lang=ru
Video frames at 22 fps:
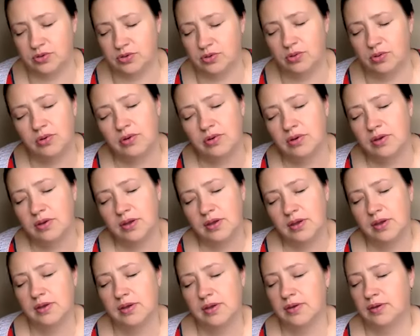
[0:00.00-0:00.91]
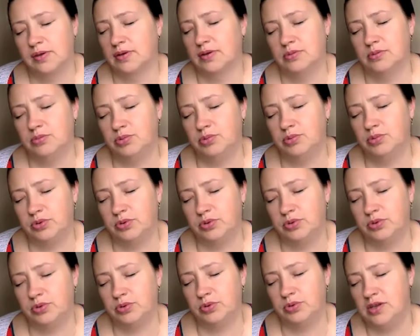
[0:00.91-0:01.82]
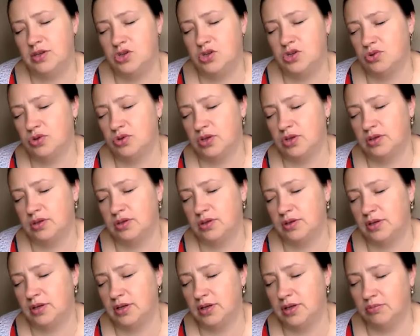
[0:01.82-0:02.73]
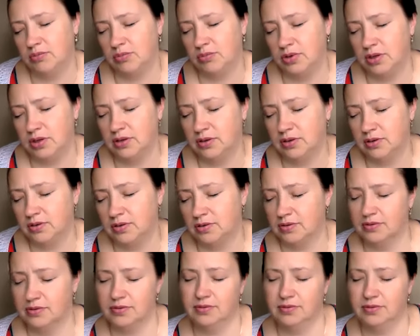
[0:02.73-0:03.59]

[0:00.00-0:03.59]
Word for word: но как будто у меня ничего ни к ним не,